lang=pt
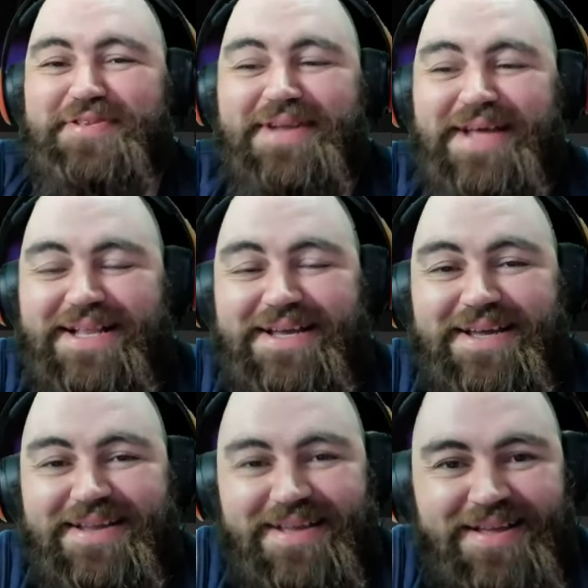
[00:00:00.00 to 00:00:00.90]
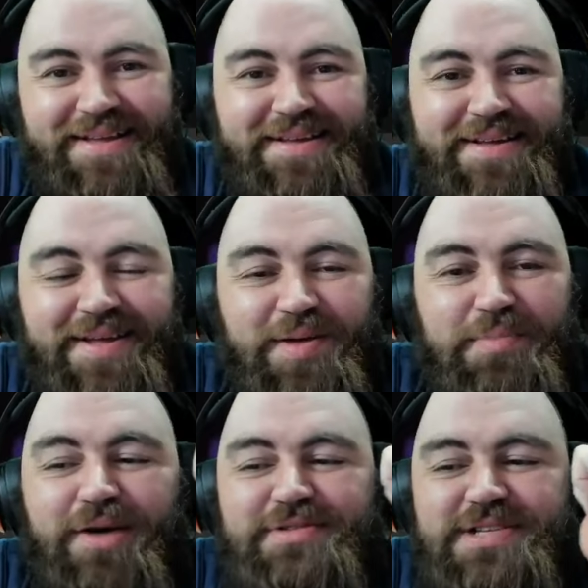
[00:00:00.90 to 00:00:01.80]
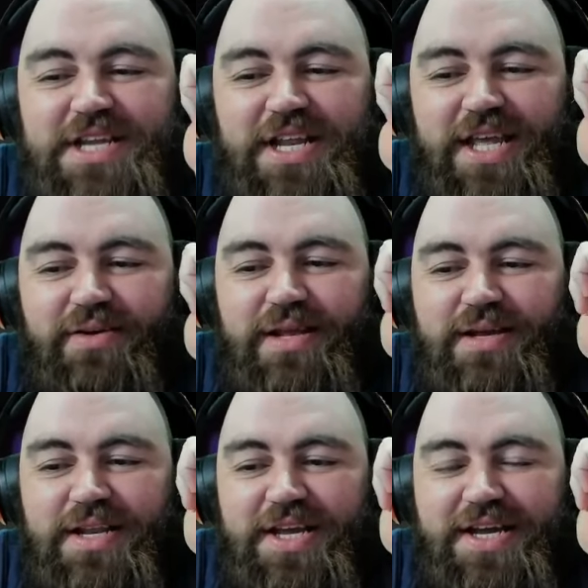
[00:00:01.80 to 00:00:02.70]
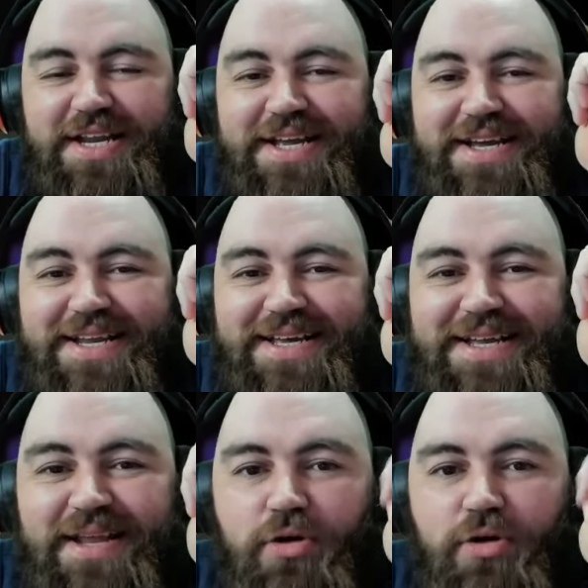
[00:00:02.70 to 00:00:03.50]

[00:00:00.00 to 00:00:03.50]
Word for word: nada, cara. Bom, os grilinhos ali, cri, cri, cri, cri.